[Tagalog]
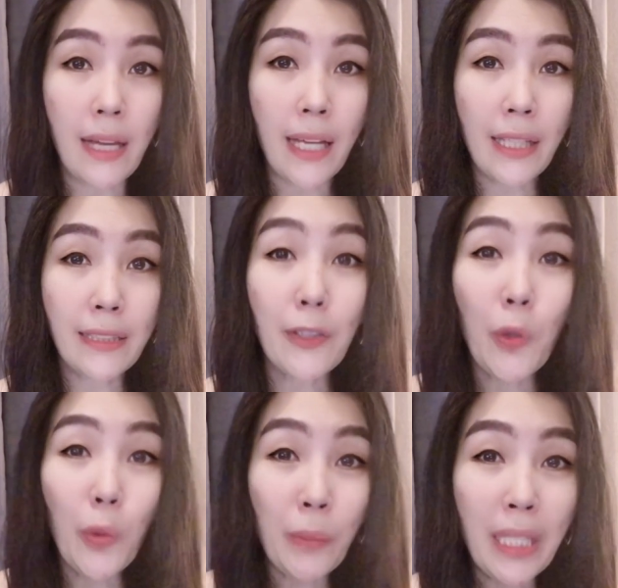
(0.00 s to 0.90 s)
ay
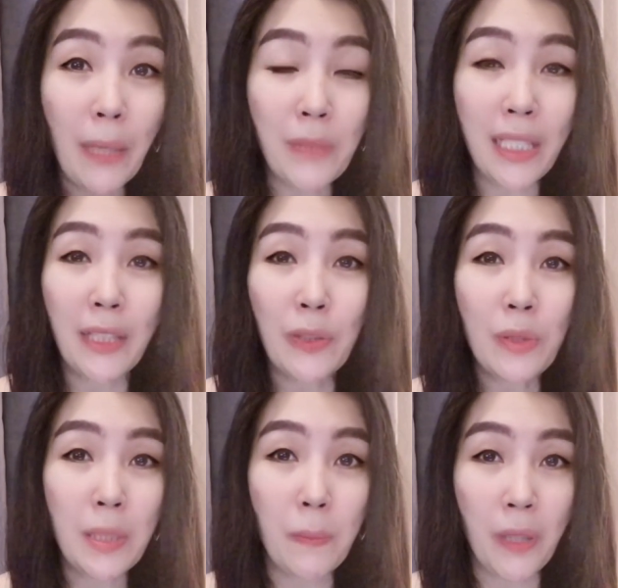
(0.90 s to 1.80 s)
nag-open up talaga
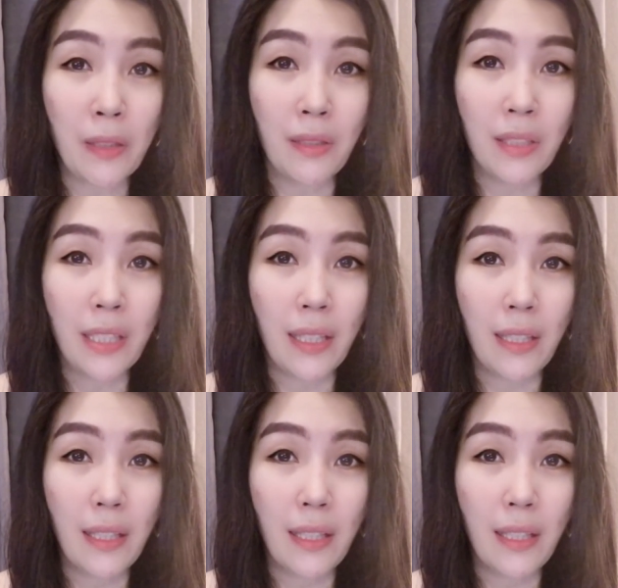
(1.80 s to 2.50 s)
dun sa partner niya.